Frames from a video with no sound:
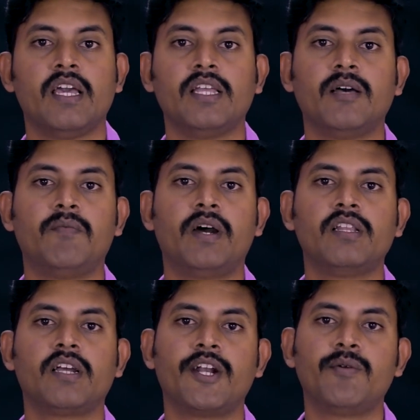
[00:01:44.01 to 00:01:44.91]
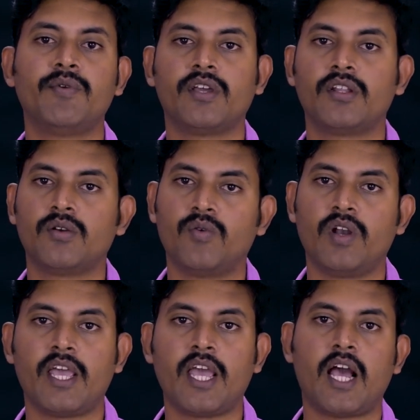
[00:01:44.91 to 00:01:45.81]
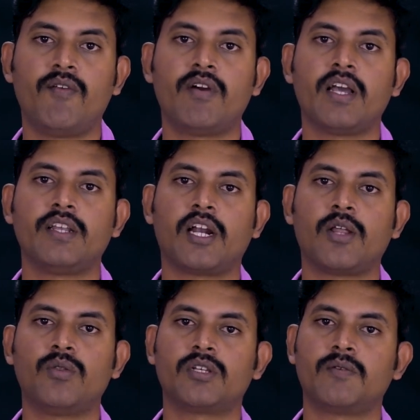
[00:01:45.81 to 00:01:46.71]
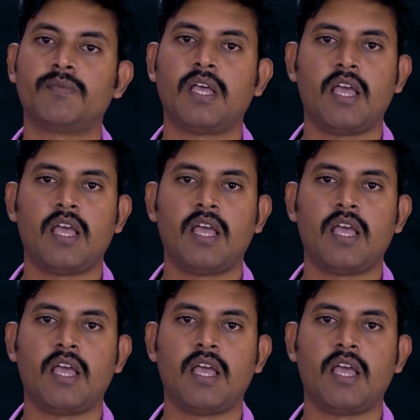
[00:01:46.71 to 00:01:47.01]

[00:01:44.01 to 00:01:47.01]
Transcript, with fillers: இந்த மருந்து கண்டுபிடிக்கிறதுக்குள்ளேயே அவங்க ஜலதோஷம்